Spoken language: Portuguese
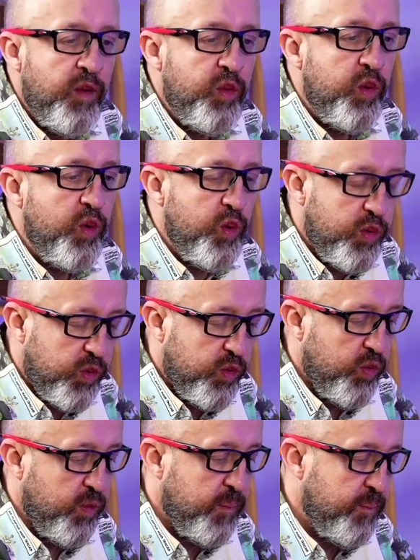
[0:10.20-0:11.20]
do
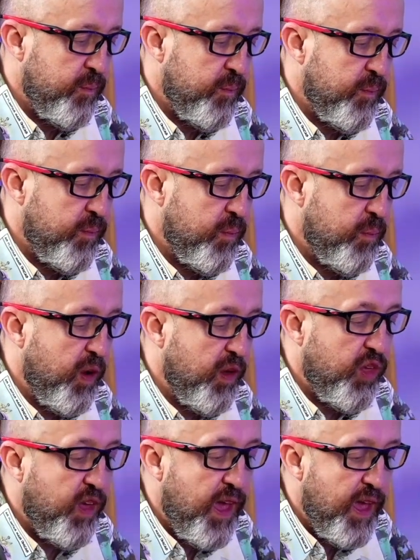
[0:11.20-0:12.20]
Luto,
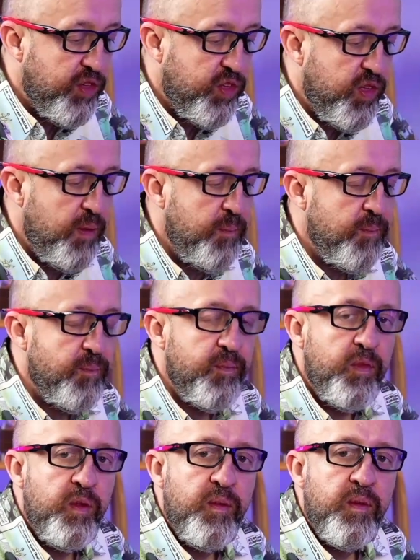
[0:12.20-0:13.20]
podcast,
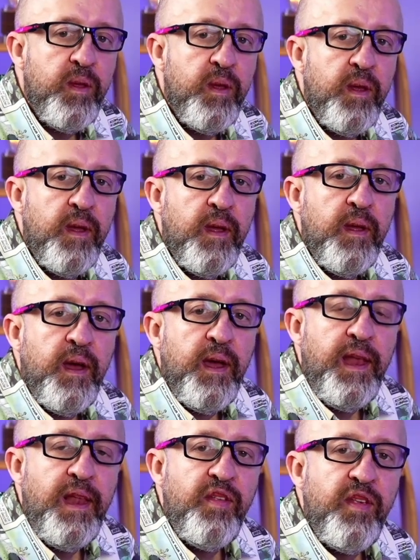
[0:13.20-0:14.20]

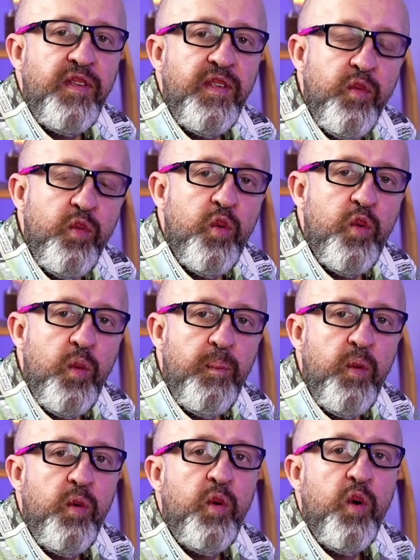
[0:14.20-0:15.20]
realização do
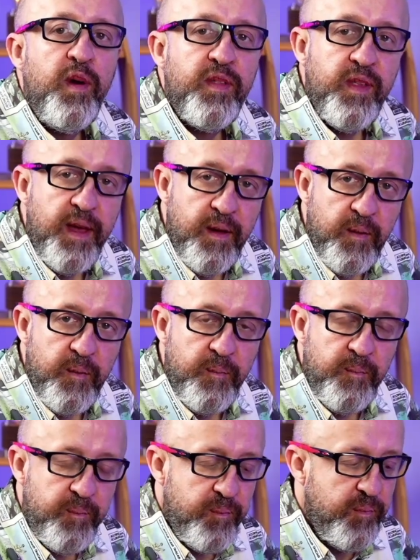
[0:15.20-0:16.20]
Grupo Cortel,
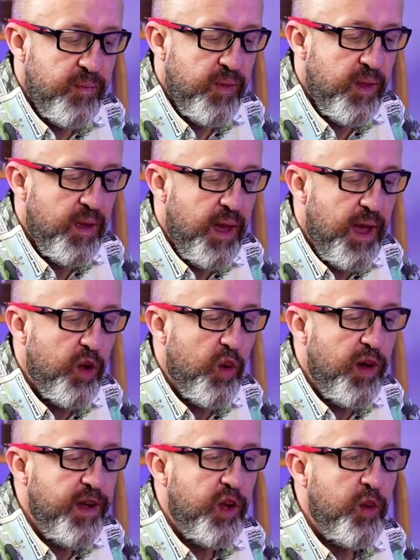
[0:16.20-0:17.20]

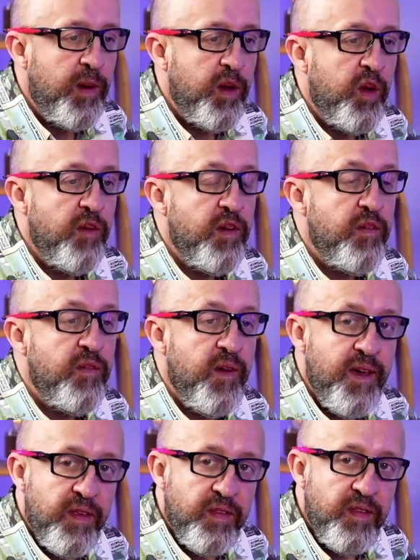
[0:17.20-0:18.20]
agora numa nova
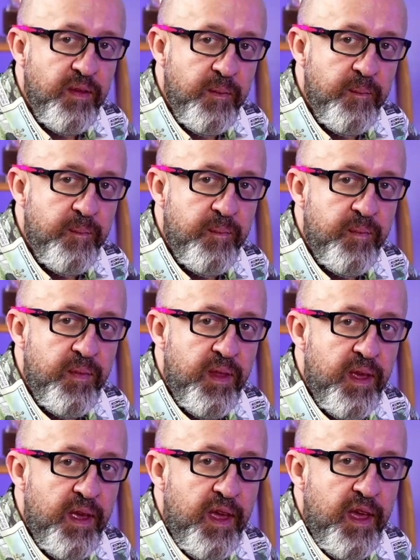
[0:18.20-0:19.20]
fase.
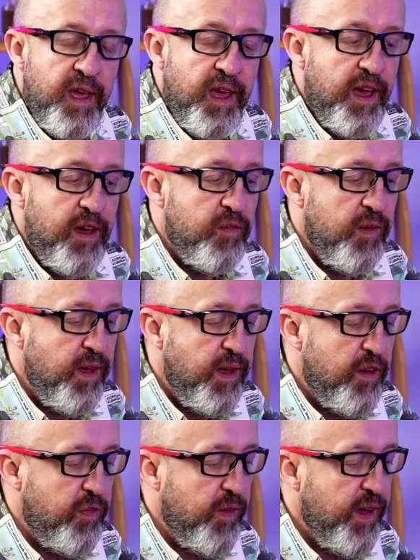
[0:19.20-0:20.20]
A,
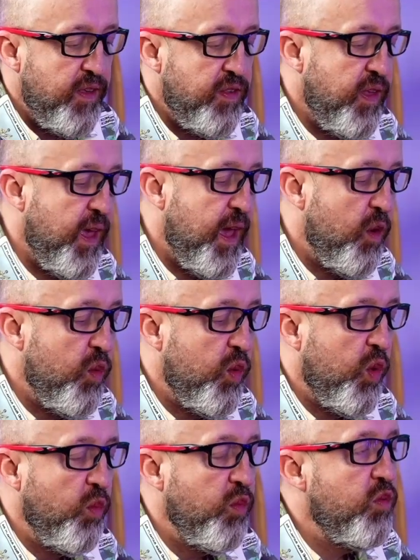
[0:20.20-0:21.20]
a fase é um
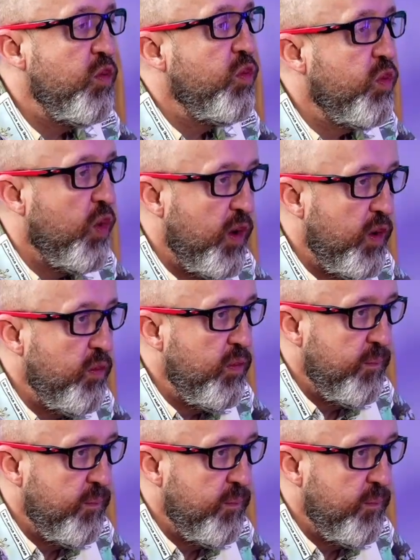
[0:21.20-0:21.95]
consultório